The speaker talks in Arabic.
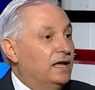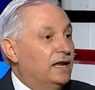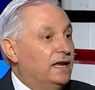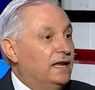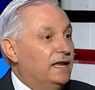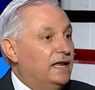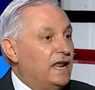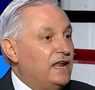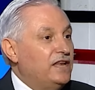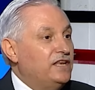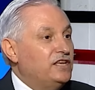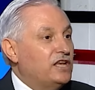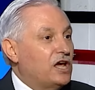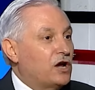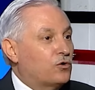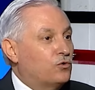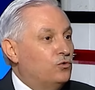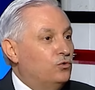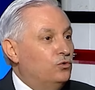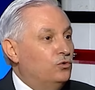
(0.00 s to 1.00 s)
لن
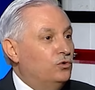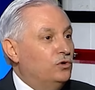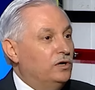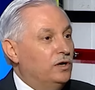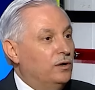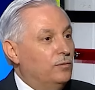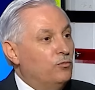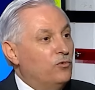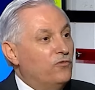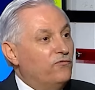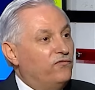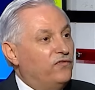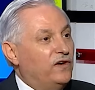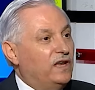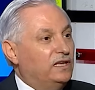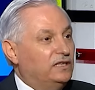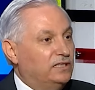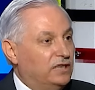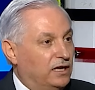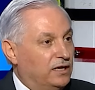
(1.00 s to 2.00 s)
يكون
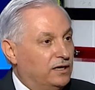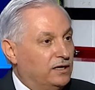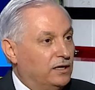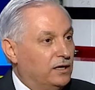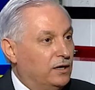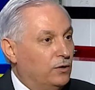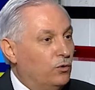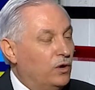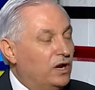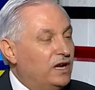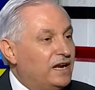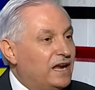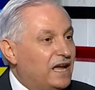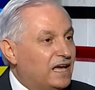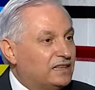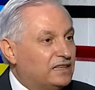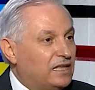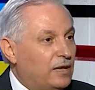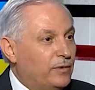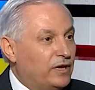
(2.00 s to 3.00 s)
منفردا
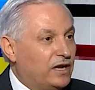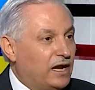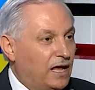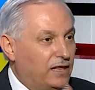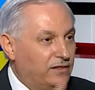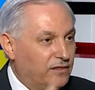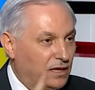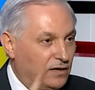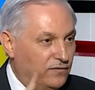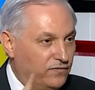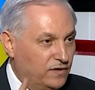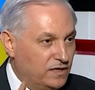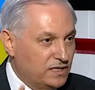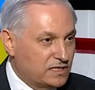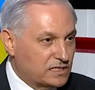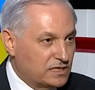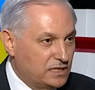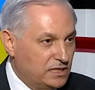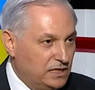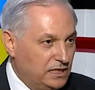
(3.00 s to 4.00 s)
ولنعتبر أن
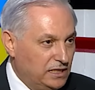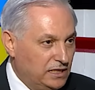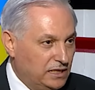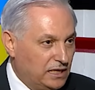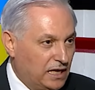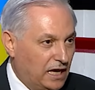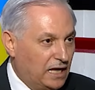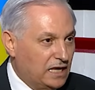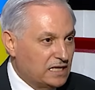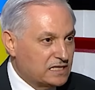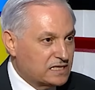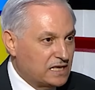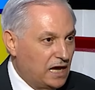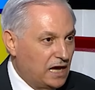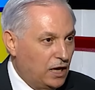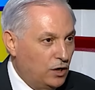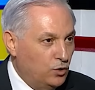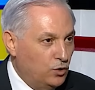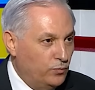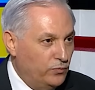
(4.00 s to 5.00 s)
الفلسطينيين على
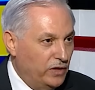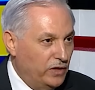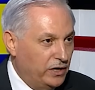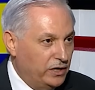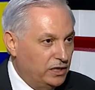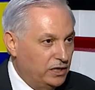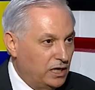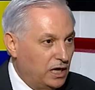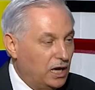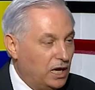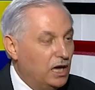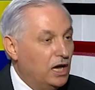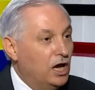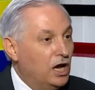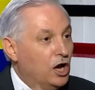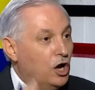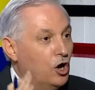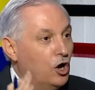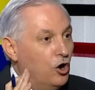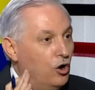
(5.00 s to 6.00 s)
الساحة اللبنانية
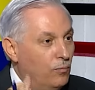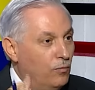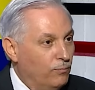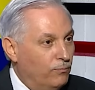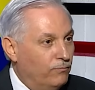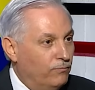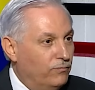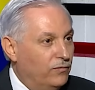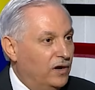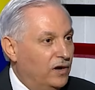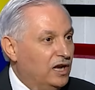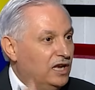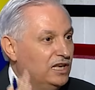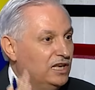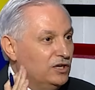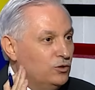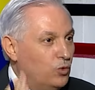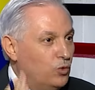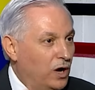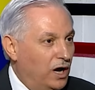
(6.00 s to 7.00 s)
هم
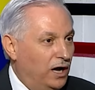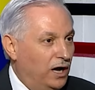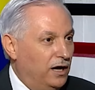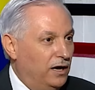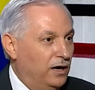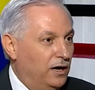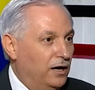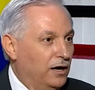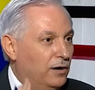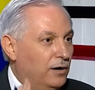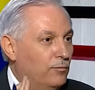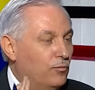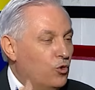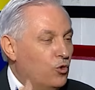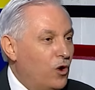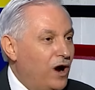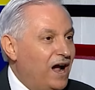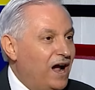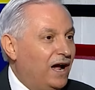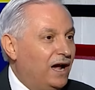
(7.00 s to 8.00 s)
لواء
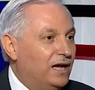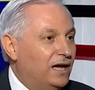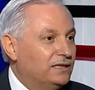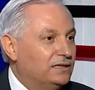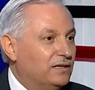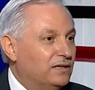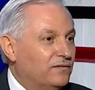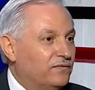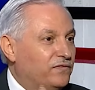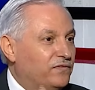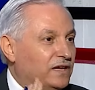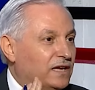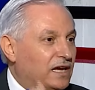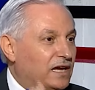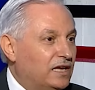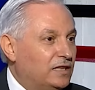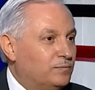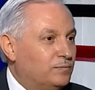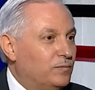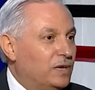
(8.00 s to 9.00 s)
موحد في
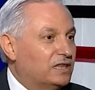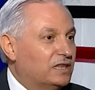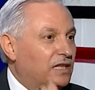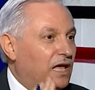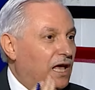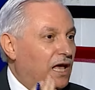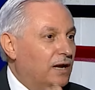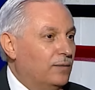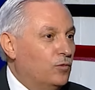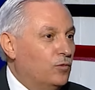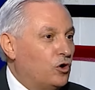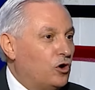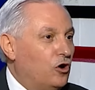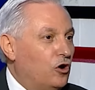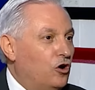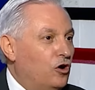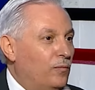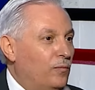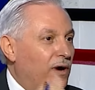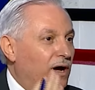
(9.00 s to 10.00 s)
خدمة
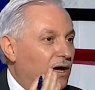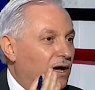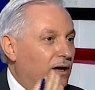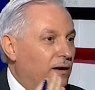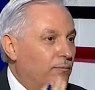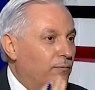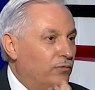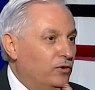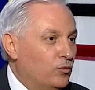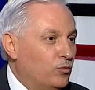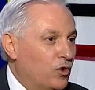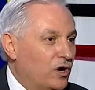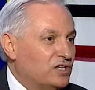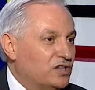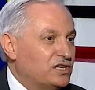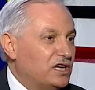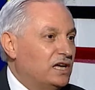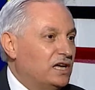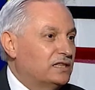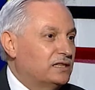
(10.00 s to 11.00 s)
المقاومة
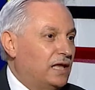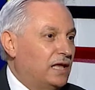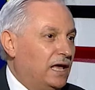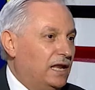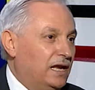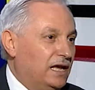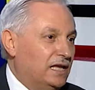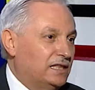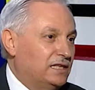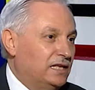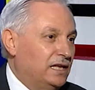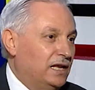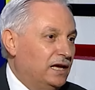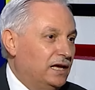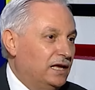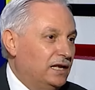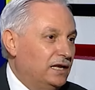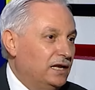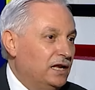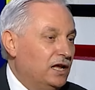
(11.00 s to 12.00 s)
بمواجهة
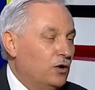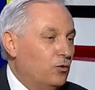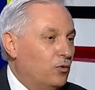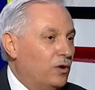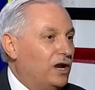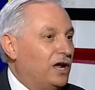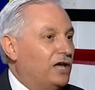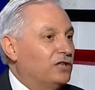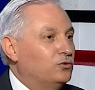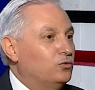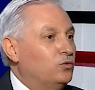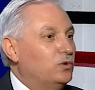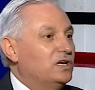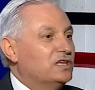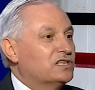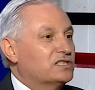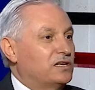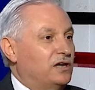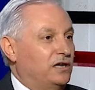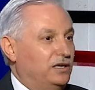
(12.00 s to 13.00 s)
الاحتلال والعدو
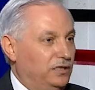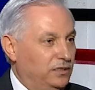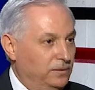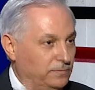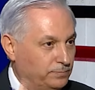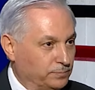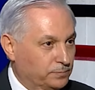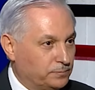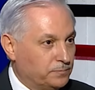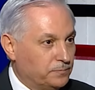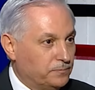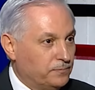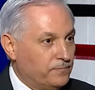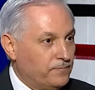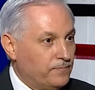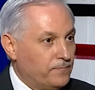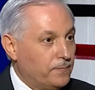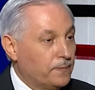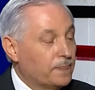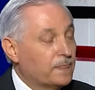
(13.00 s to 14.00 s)
الإسرائيلي
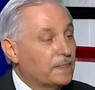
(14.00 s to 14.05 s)
نعم